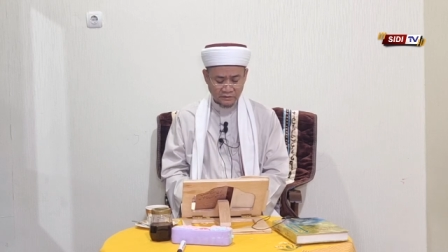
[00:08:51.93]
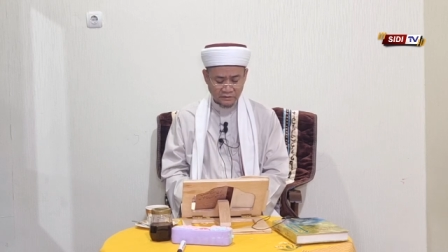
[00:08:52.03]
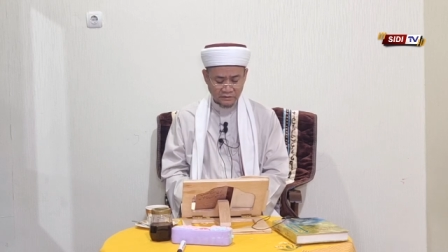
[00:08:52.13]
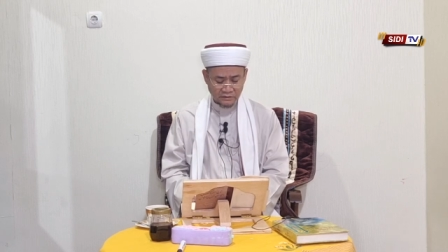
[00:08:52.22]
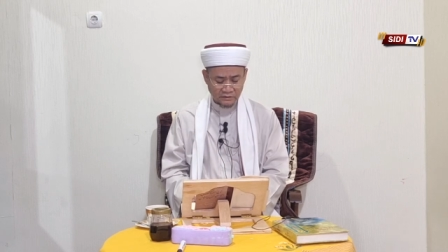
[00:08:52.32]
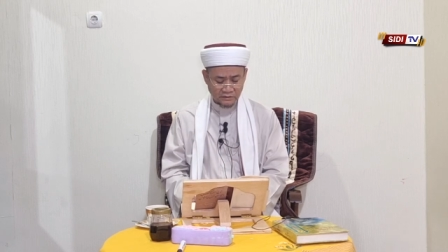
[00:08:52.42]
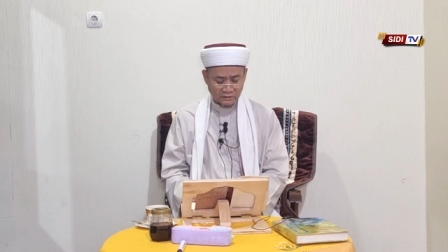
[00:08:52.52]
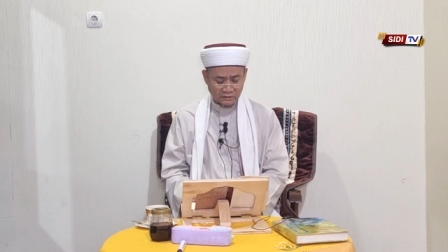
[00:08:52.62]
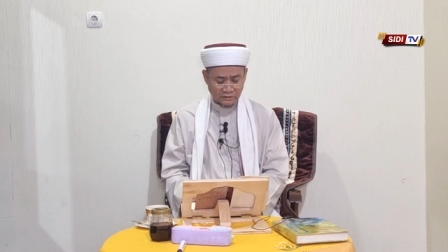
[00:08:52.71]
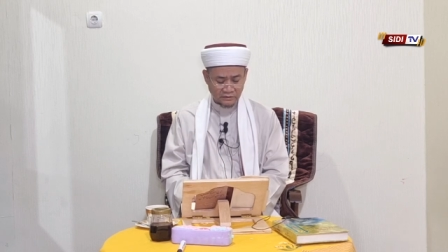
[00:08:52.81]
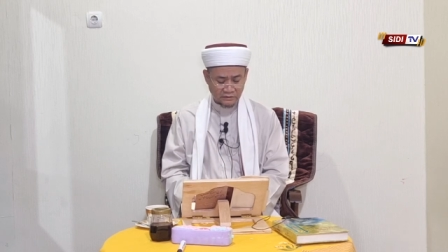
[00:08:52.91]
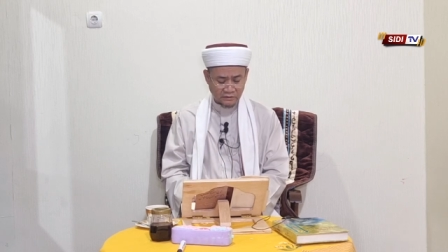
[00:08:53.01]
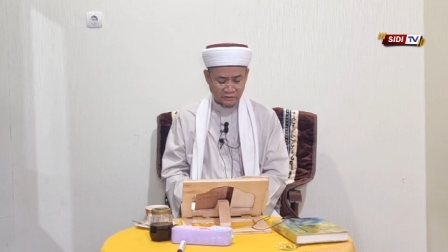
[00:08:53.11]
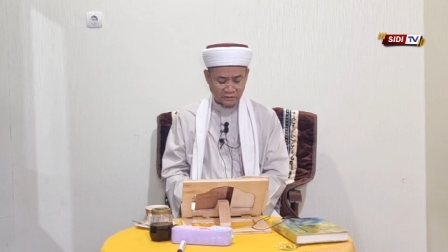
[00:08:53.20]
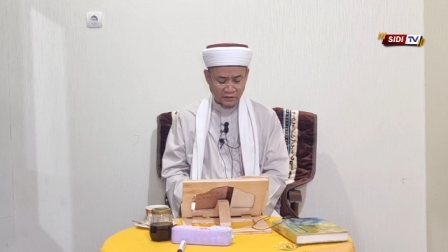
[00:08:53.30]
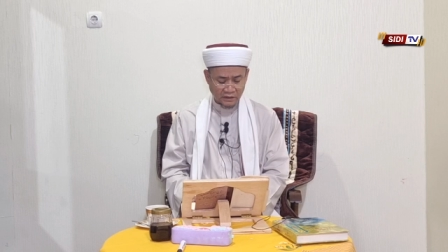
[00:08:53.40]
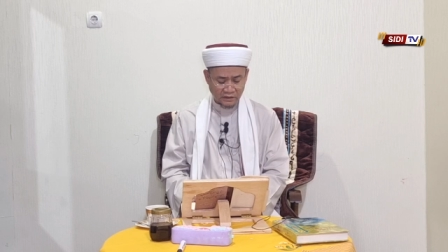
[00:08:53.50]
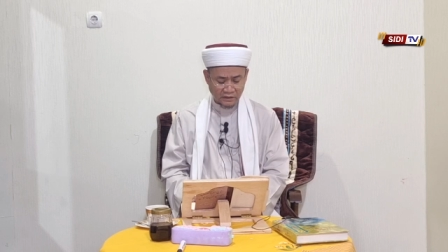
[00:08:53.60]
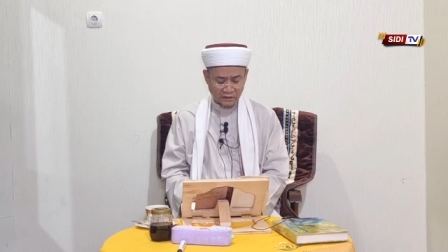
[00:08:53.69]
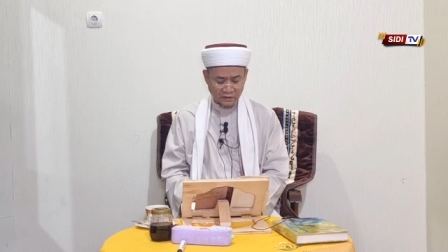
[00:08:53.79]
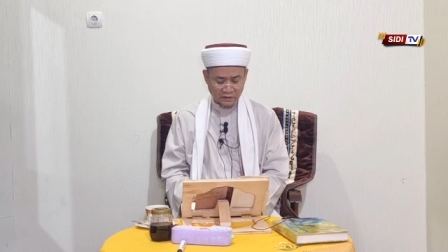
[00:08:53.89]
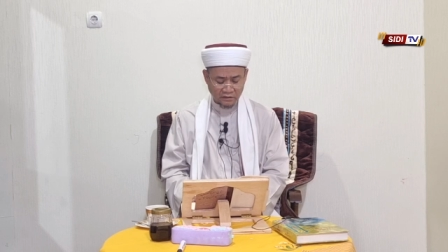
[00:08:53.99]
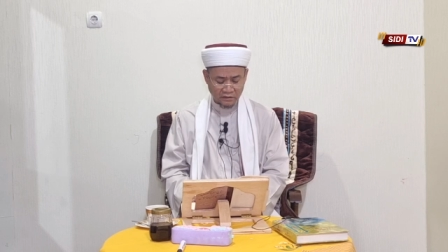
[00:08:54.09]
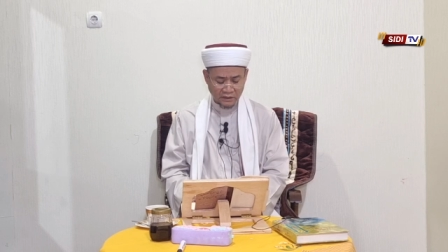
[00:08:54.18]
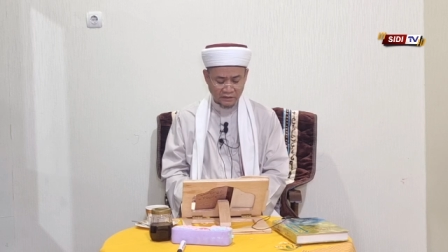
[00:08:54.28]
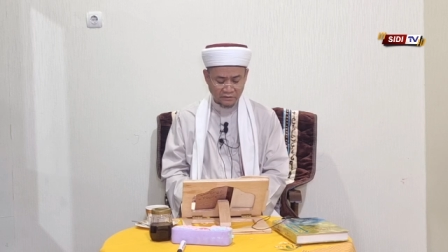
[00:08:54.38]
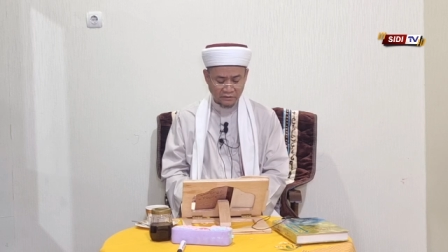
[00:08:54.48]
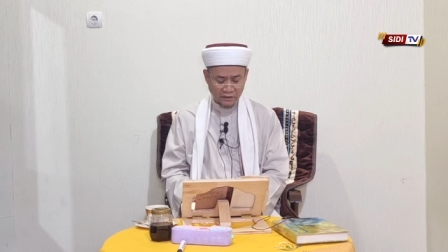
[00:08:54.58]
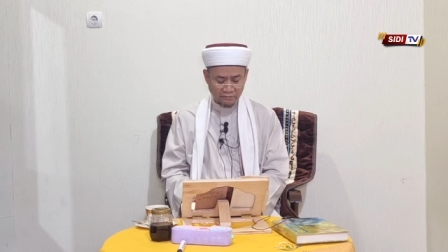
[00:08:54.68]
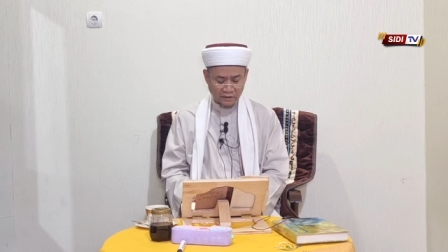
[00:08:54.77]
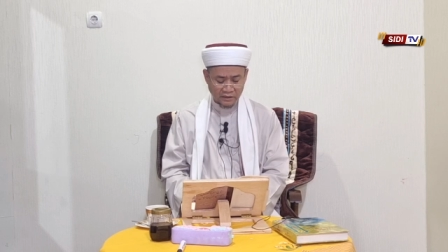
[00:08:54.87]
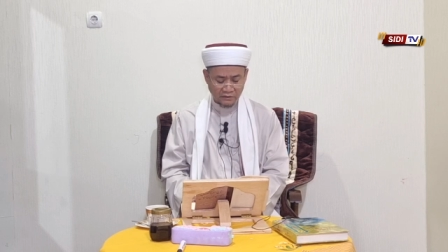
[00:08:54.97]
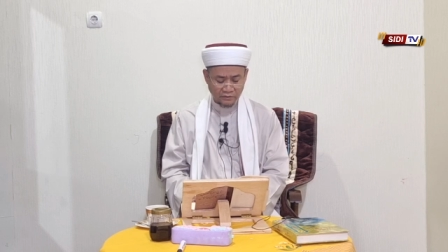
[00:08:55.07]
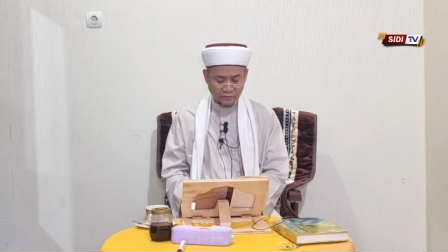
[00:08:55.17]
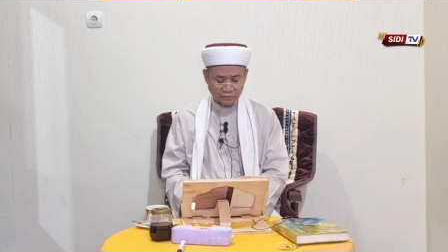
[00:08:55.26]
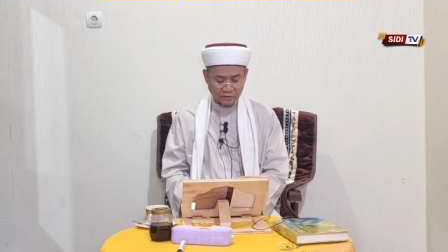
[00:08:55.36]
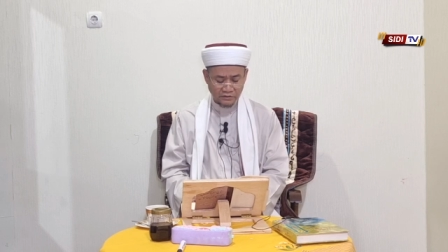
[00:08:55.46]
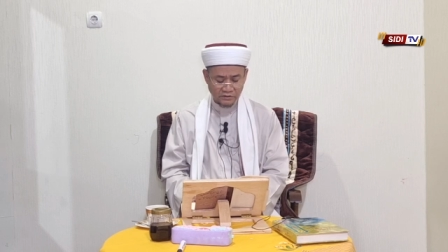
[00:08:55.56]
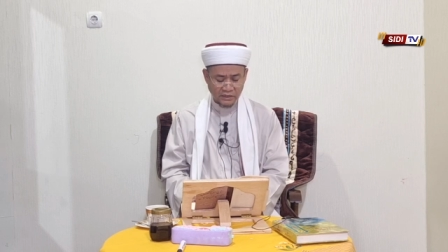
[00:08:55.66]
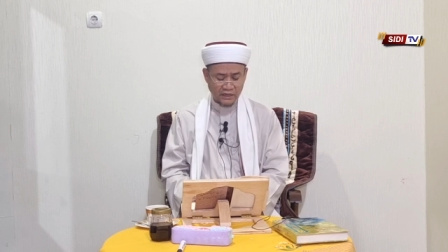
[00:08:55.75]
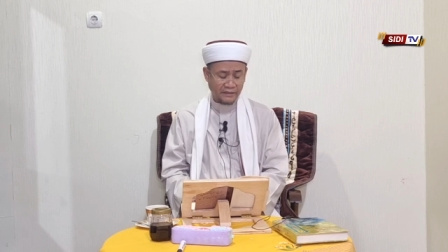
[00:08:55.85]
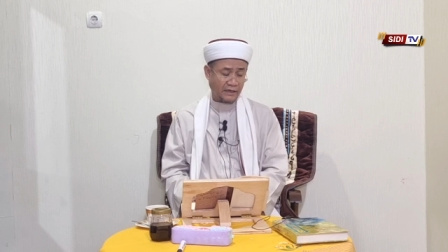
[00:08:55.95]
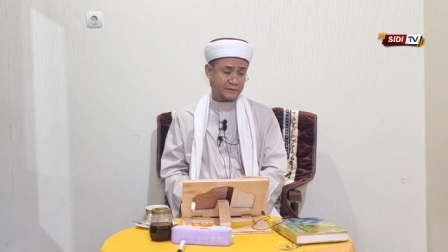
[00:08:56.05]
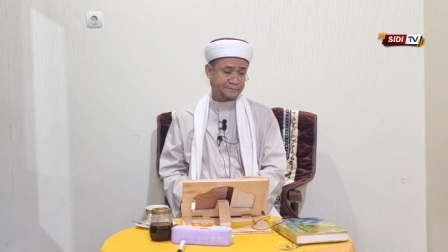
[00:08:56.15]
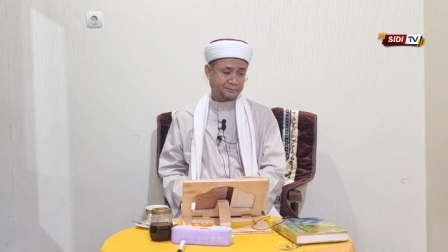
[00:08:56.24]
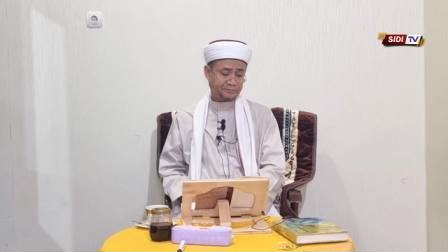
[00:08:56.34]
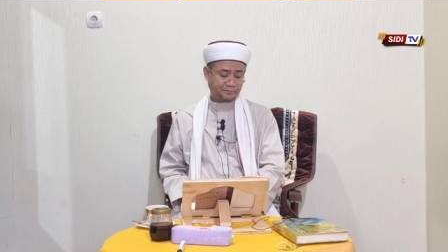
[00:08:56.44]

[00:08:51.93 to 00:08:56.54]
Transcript: eh, dia orang itulah akan turun cahaya